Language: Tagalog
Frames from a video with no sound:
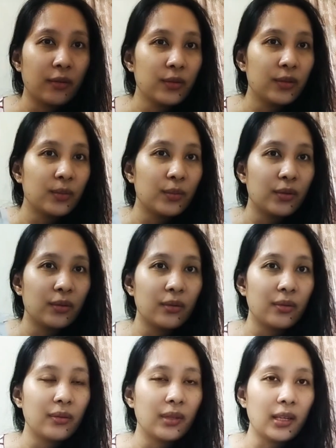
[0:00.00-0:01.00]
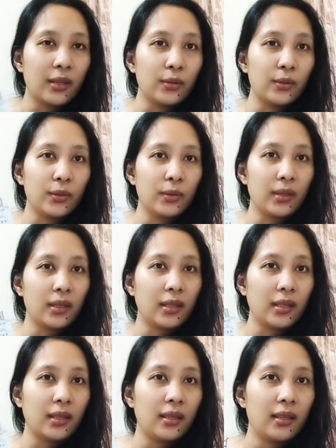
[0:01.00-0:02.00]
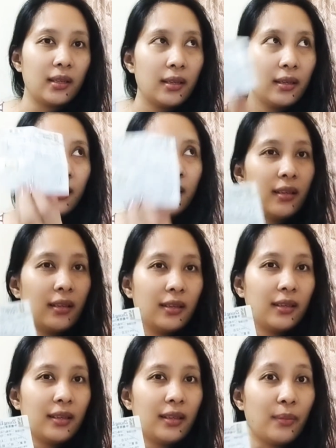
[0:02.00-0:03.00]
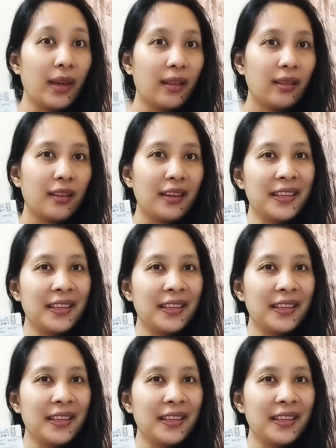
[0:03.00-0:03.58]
gusto mong ano i ibenta